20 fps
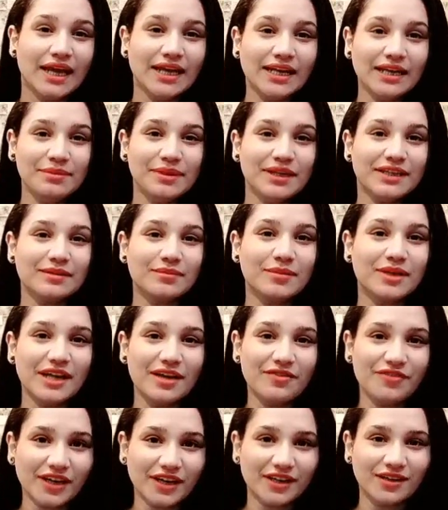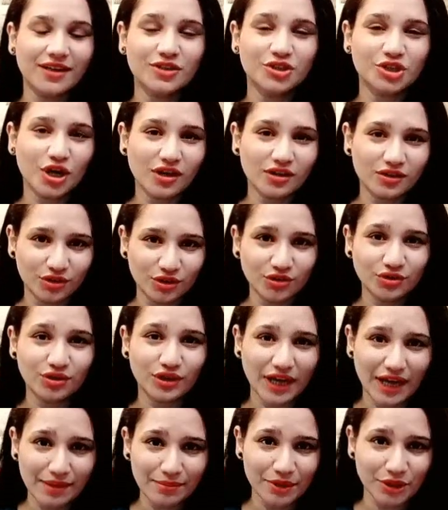اللي بيتمناه في خلال شهر يونيو
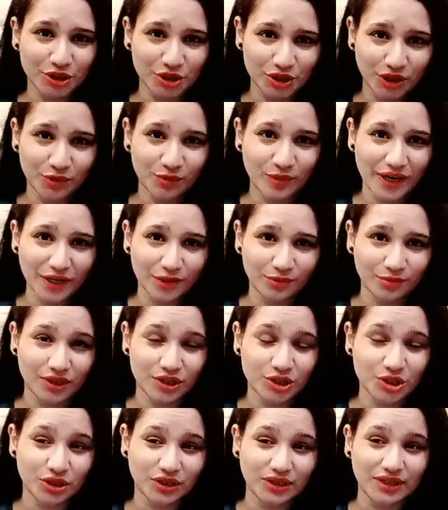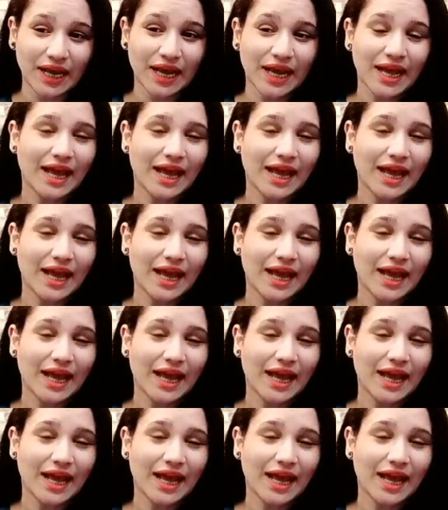العام 2021